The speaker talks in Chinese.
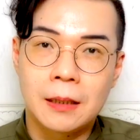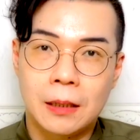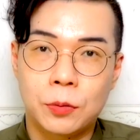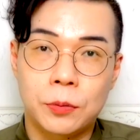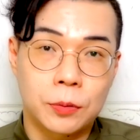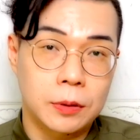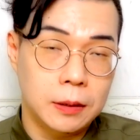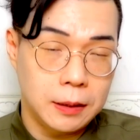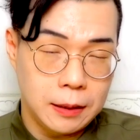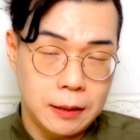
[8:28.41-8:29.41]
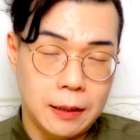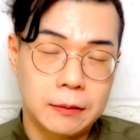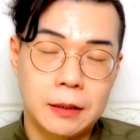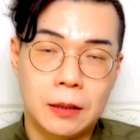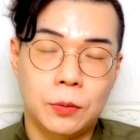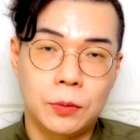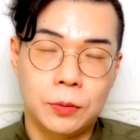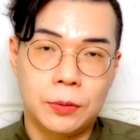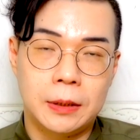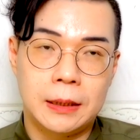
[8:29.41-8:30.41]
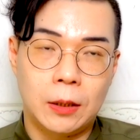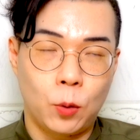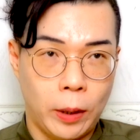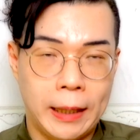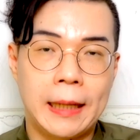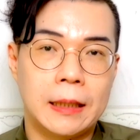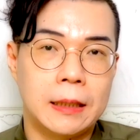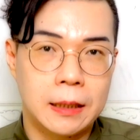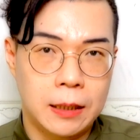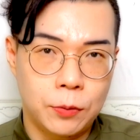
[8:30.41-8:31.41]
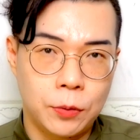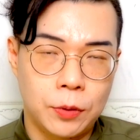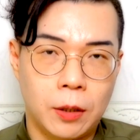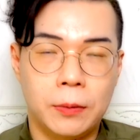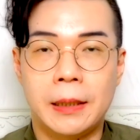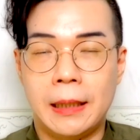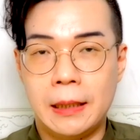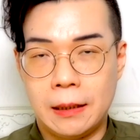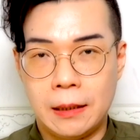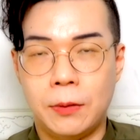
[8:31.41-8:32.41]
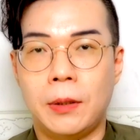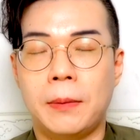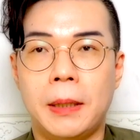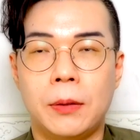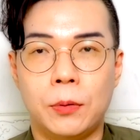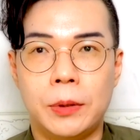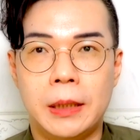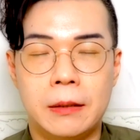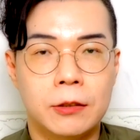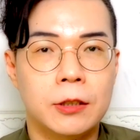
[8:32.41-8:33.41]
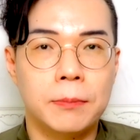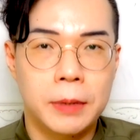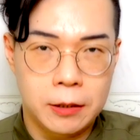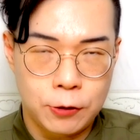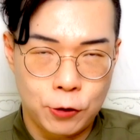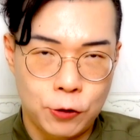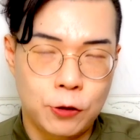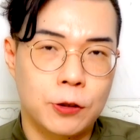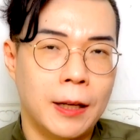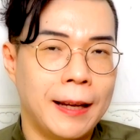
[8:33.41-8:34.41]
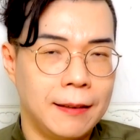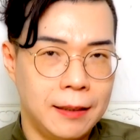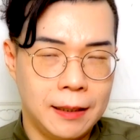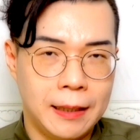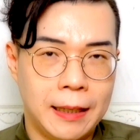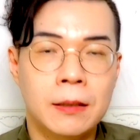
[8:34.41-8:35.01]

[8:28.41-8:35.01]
那处女座的你呢，要记得多说一些关爱的言语哦，给你的另外一半多一点正面的支持和力量，